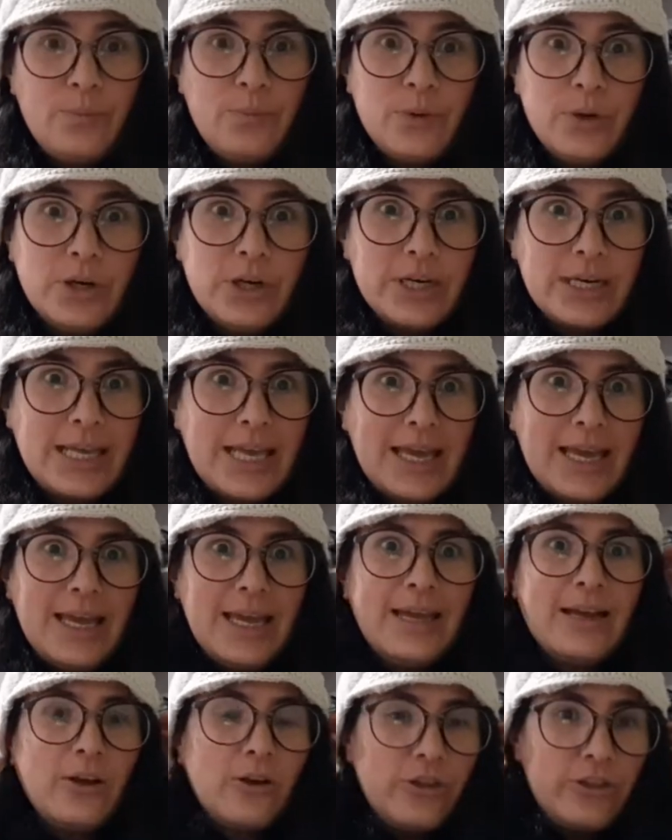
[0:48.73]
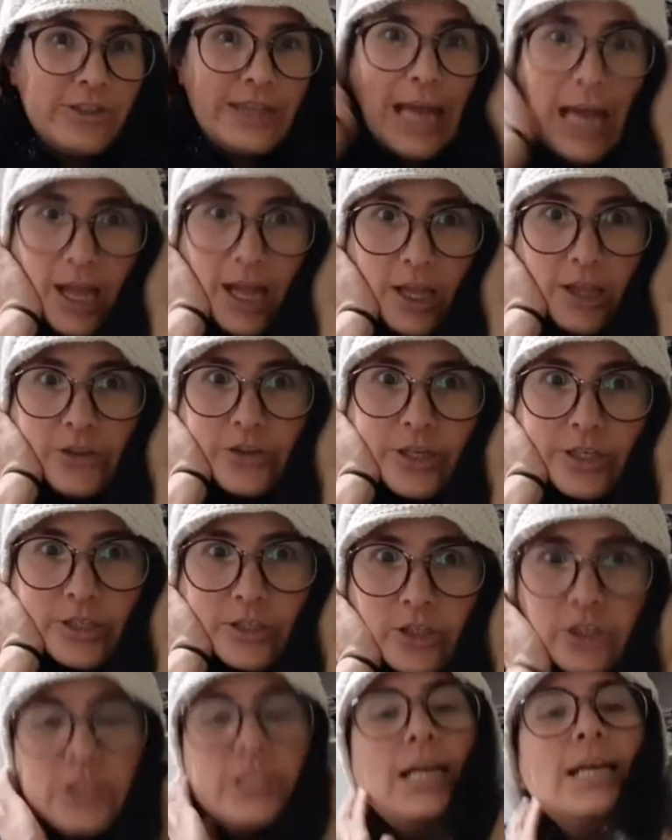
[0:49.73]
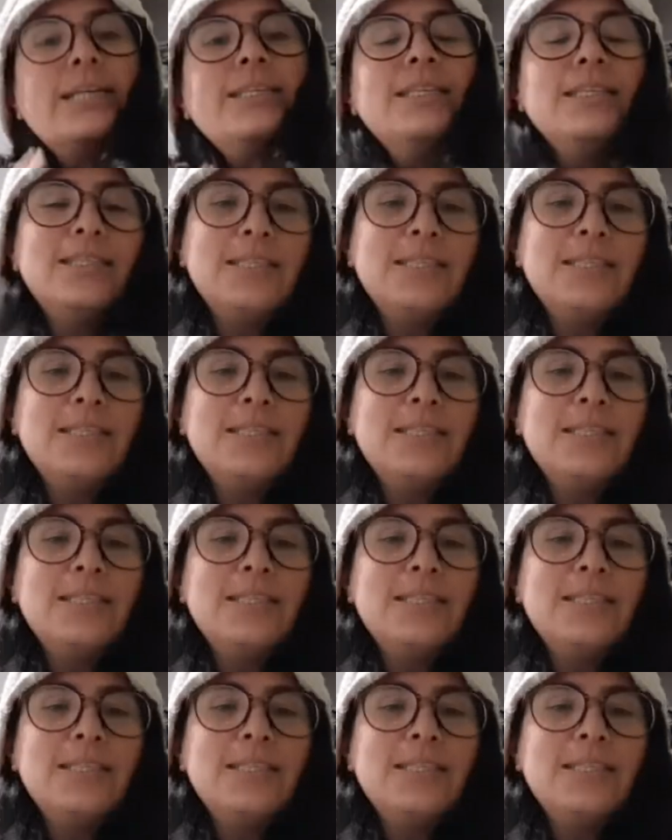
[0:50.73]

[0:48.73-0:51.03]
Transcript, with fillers: porque con tantas cosas